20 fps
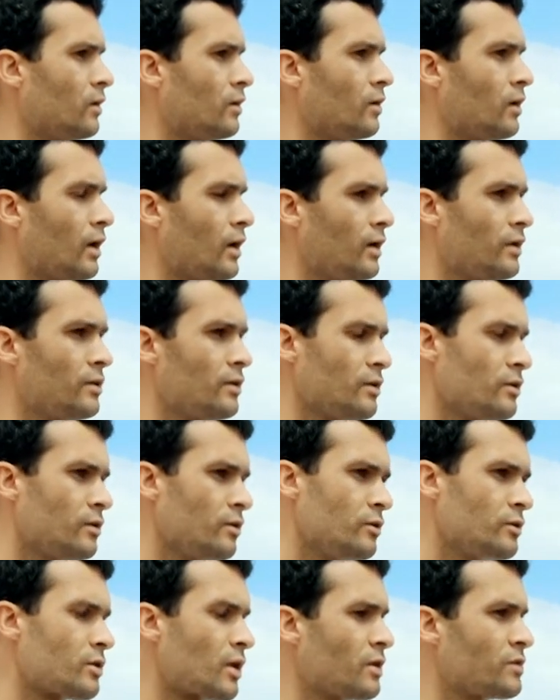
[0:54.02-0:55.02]
É,
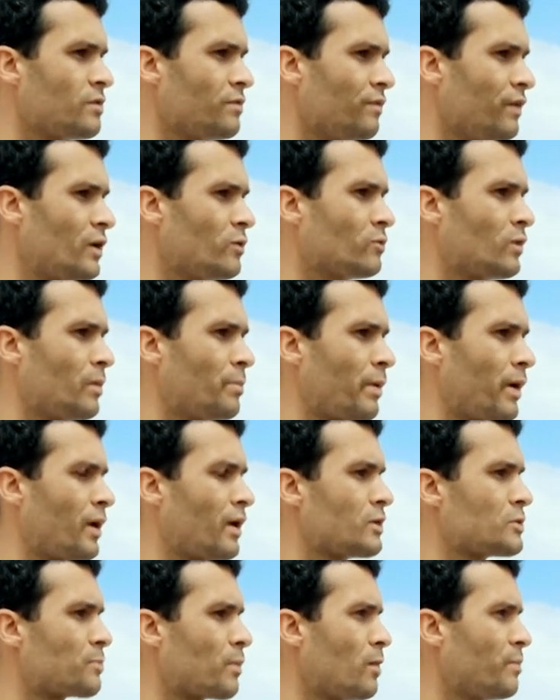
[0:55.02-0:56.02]
incentivando
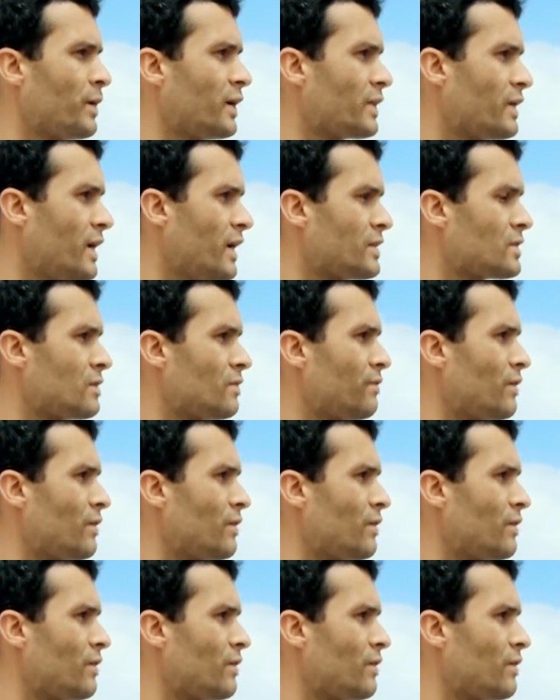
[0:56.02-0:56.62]
também as propriedades